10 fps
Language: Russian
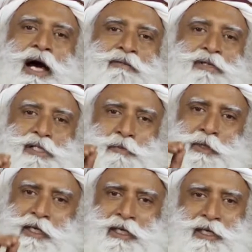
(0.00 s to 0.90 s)
и Я
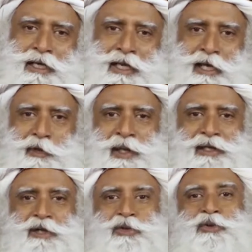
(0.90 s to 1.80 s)
произнесу на
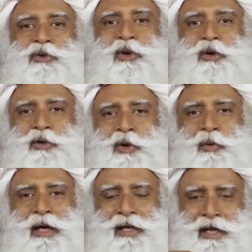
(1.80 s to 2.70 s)
неизвестном вам
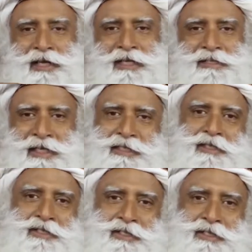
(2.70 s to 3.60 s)
языке одно или
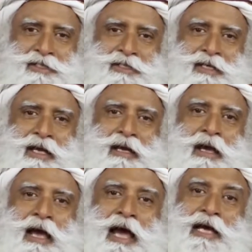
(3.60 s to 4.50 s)
десять
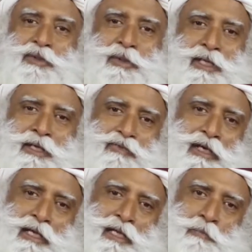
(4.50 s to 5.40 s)
предложений. Затем,
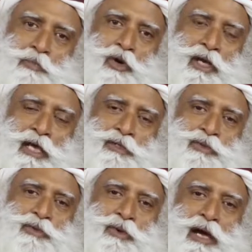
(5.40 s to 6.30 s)
во время
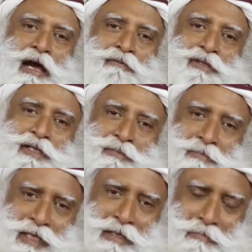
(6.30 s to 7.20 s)
гипноза, даже спустя
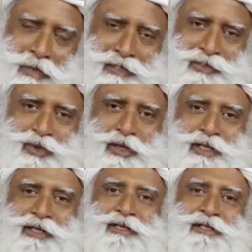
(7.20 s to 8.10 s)
много месяцев
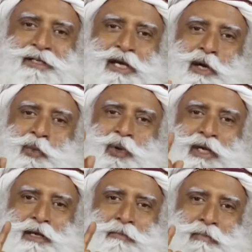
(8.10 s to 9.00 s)
или лет,
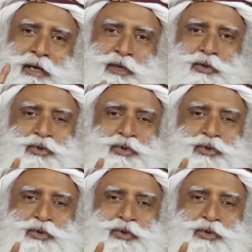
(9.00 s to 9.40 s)
мы